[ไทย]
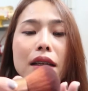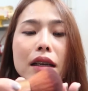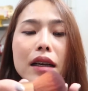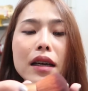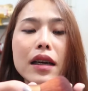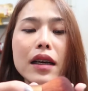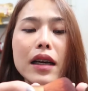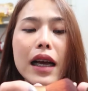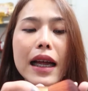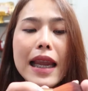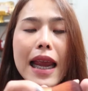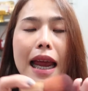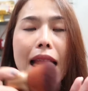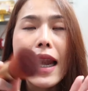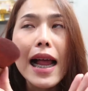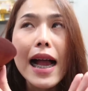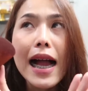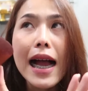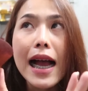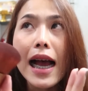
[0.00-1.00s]
ก็คืออันนี้
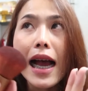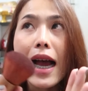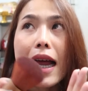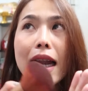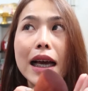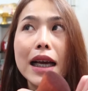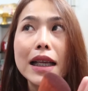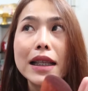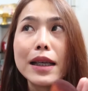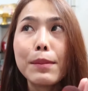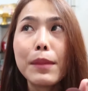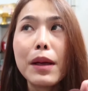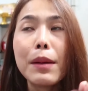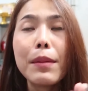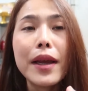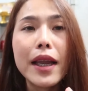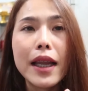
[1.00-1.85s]
ราคาถ้าจะไม่